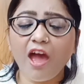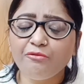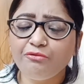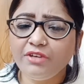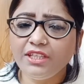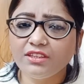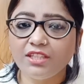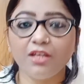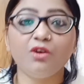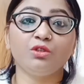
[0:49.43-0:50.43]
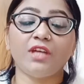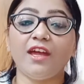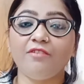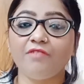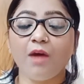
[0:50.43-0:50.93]
एवरीथिंग होता
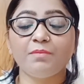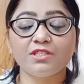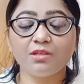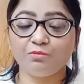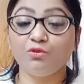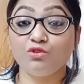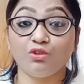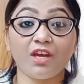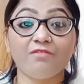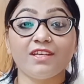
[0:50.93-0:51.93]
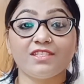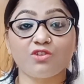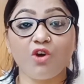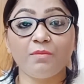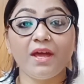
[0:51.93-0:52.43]
है वहाँ पर सब कुछ होता है वहाँ
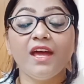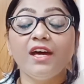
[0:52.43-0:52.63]
स्टॉल में